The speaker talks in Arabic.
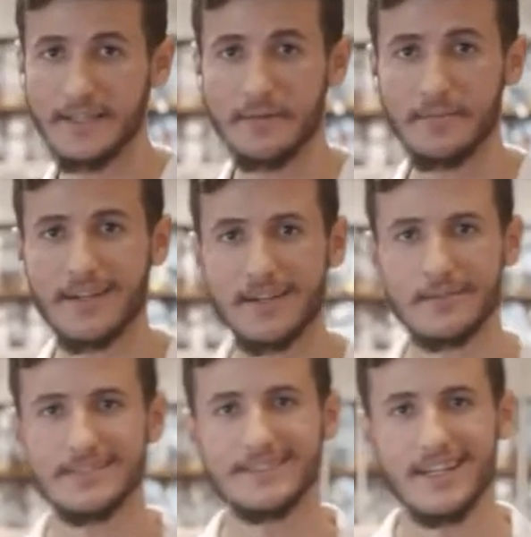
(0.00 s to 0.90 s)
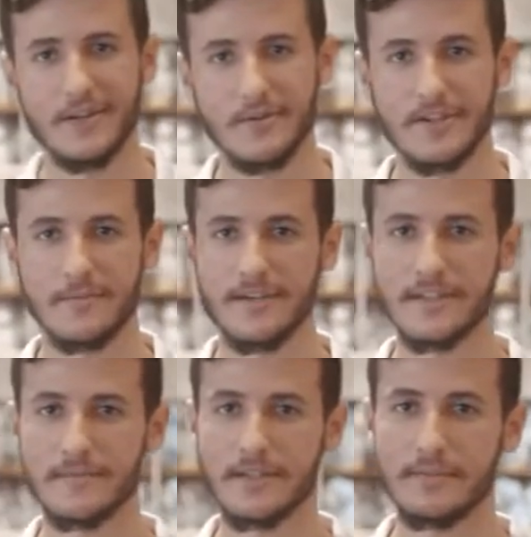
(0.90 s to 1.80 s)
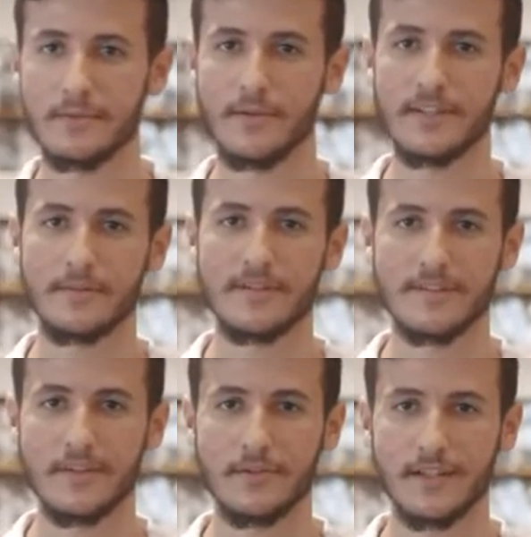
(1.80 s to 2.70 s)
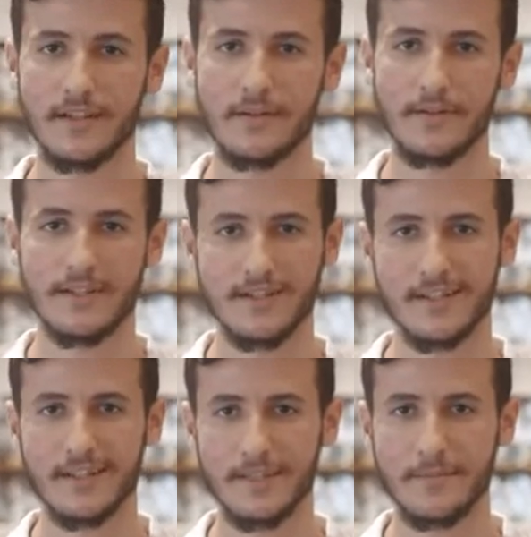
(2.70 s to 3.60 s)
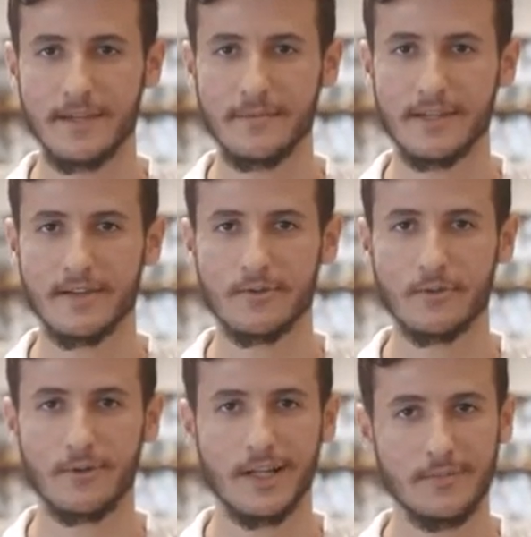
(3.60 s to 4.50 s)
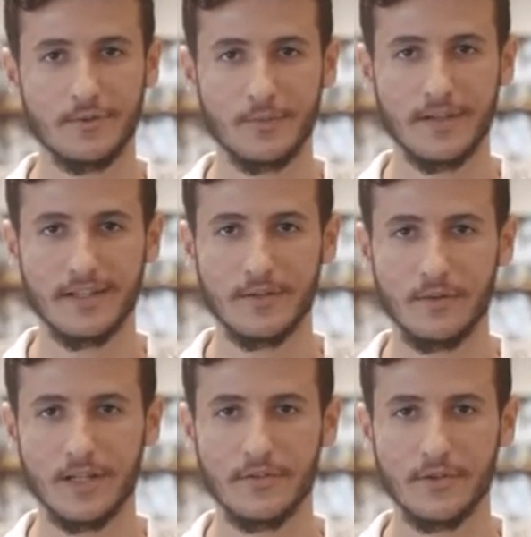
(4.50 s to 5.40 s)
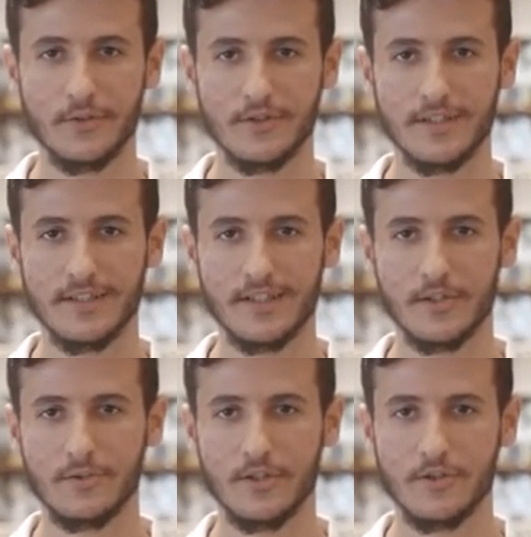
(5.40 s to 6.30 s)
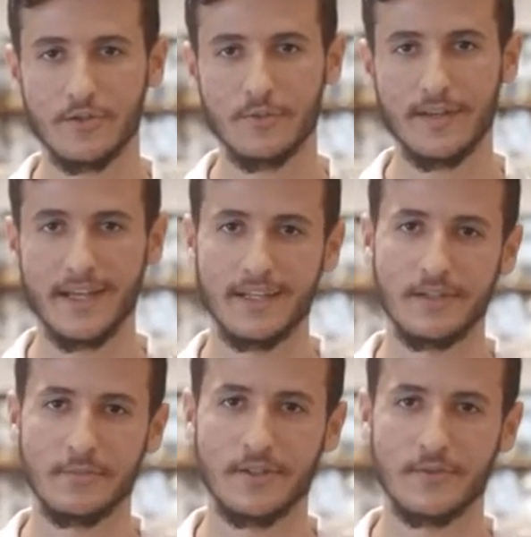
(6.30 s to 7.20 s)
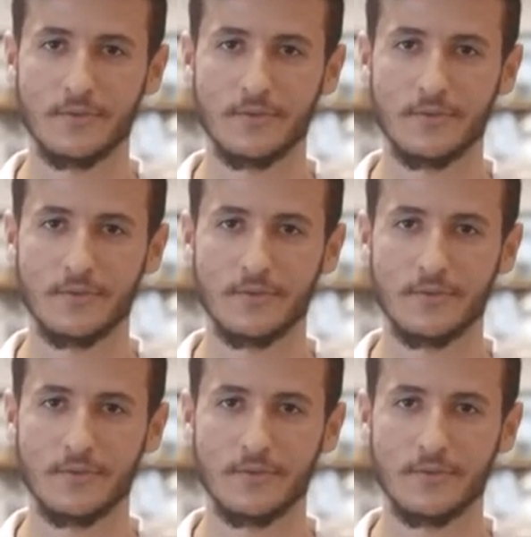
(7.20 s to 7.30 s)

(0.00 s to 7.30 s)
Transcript: مرحبا انا اسامه اسمر بمناسبه الثانويه الرابعه للشركه بحب احكي لكم كل عام وانتم بخير وانا فخور جدا كوني جزء من عائله مينيسو